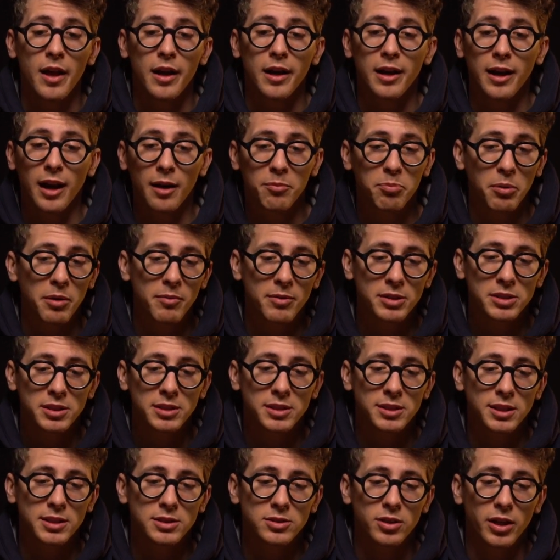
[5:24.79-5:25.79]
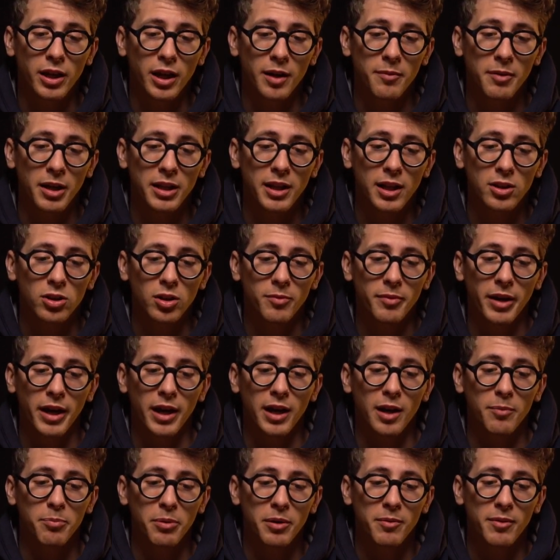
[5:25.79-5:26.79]
la prima sensazione che mi ha dato a me
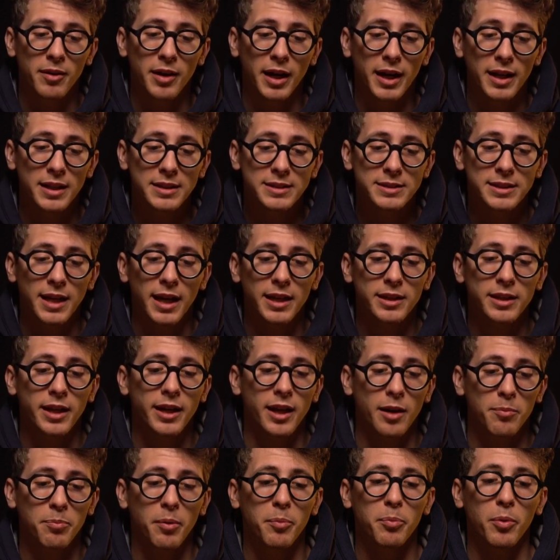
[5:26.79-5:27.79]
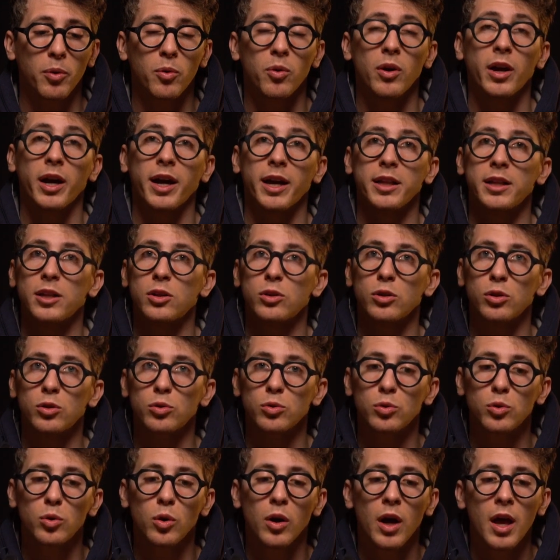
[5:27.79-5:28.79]
alla prima calzata era proprio quella che hai detto
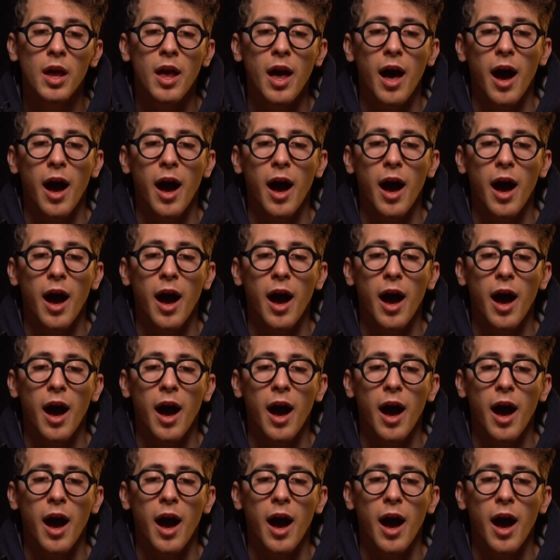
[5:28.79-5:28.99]
tu